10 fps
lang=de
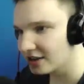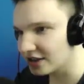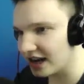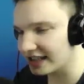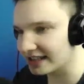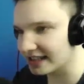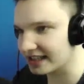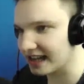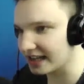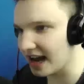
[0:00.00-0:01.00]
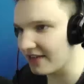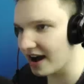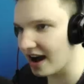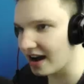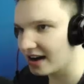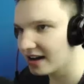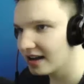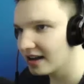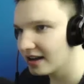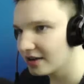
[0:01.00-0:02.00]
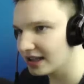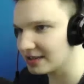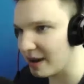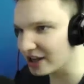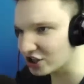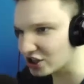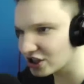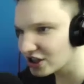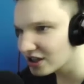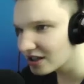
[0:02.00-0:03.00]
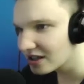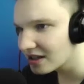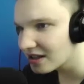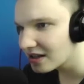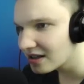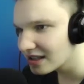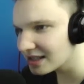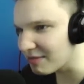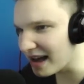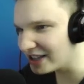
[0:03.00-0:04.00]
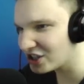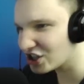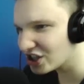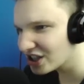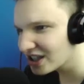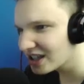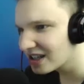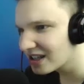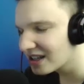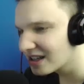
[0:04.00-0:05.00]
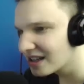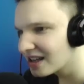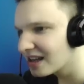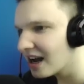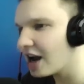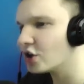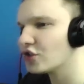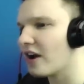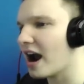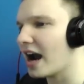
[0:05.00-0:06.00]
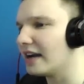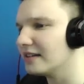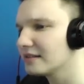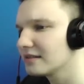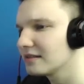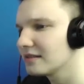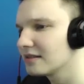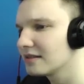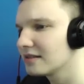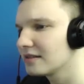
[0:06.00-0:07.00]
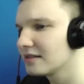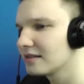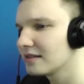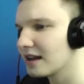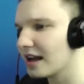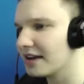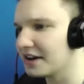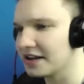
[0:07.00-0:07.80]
Schlechtester Stunt ever. Das ist ein Mensch. Das ist ein Mensch? Hallo, Schwein. Okay, dann